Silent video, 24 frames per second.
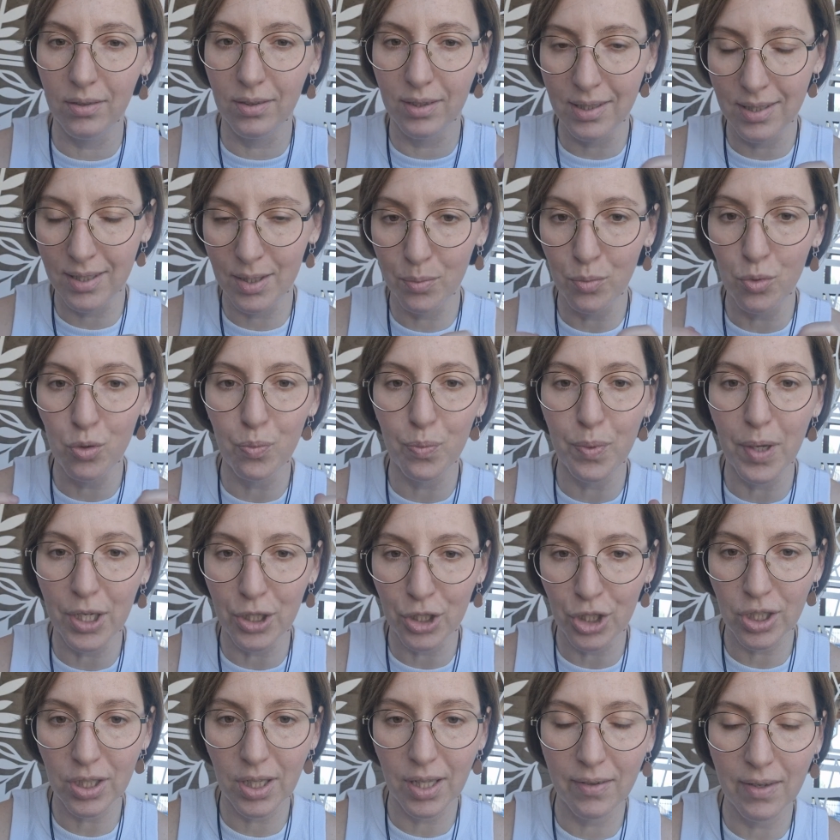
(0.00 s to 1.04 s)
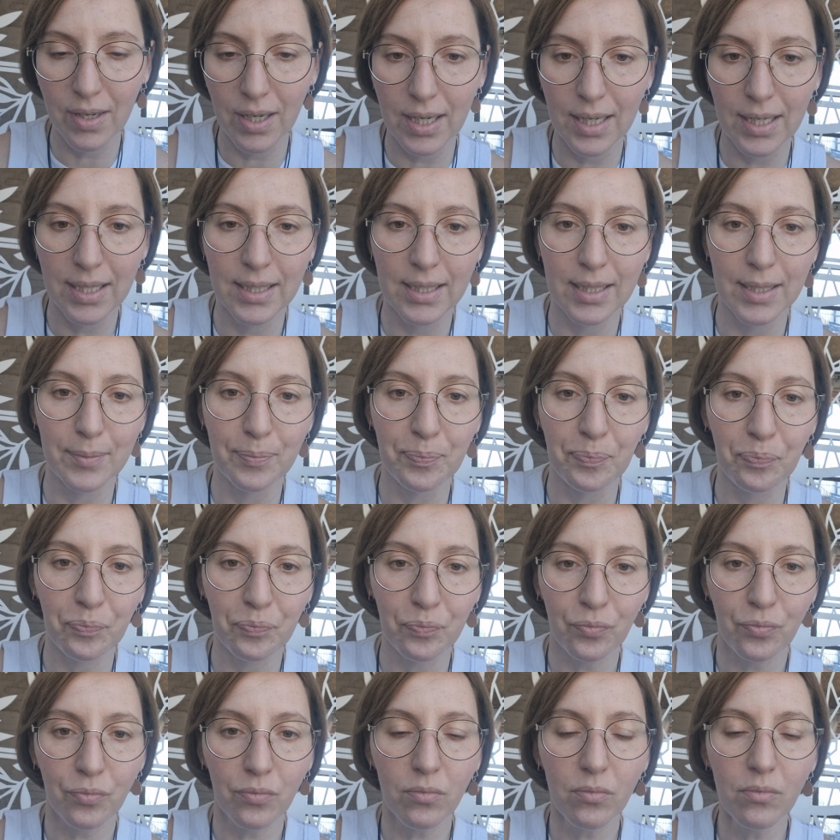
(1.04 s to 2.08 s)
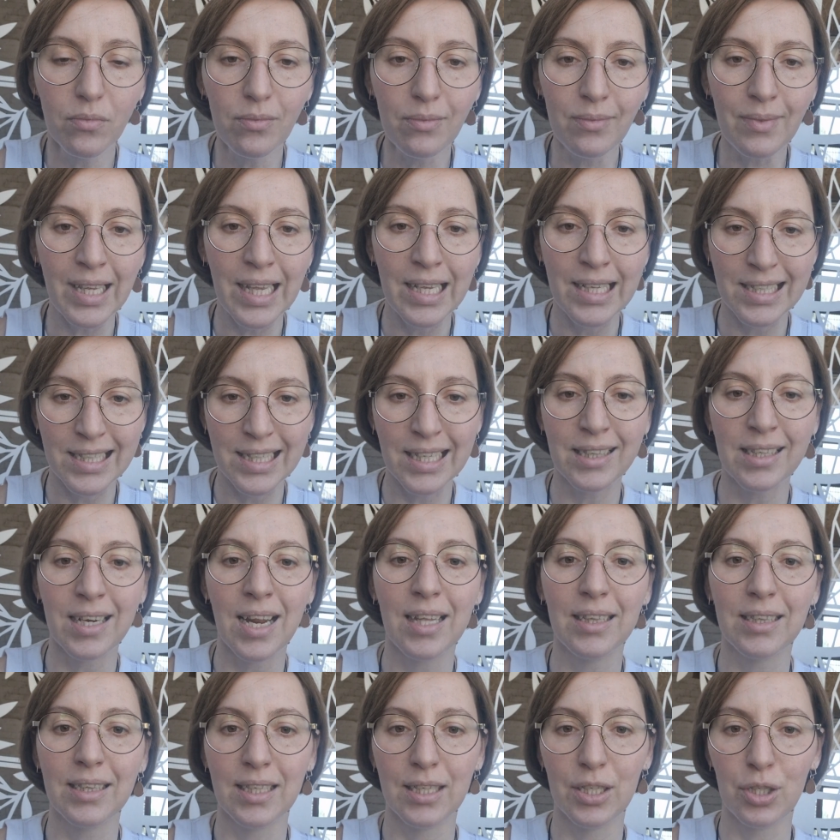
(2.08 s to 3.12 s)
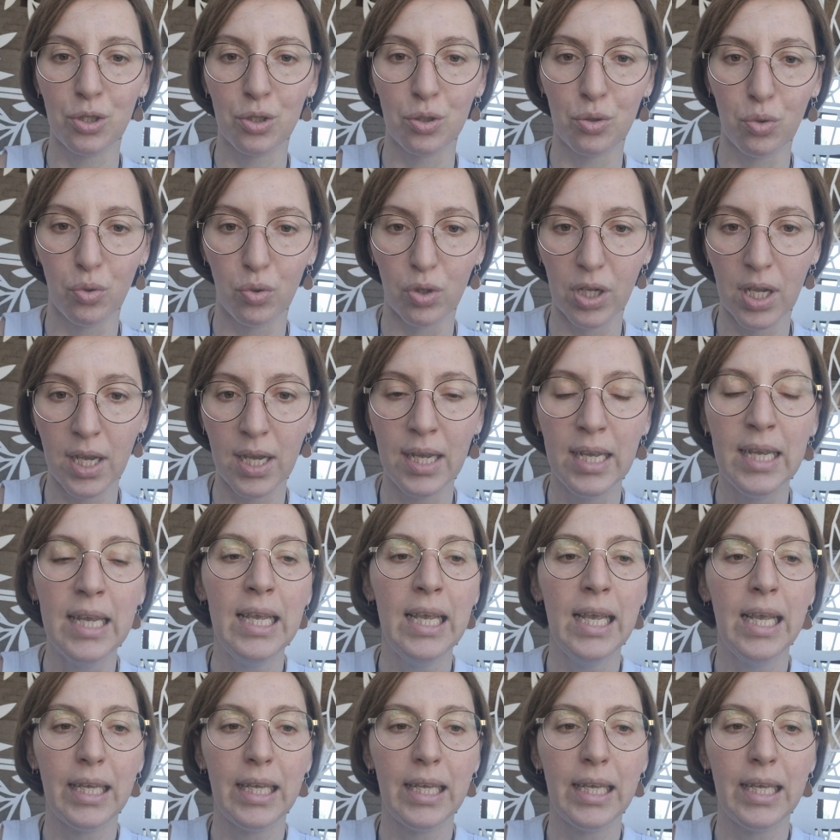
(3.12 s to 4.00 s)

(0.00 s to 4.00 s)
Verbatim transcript: на семью пять человек это затратная история.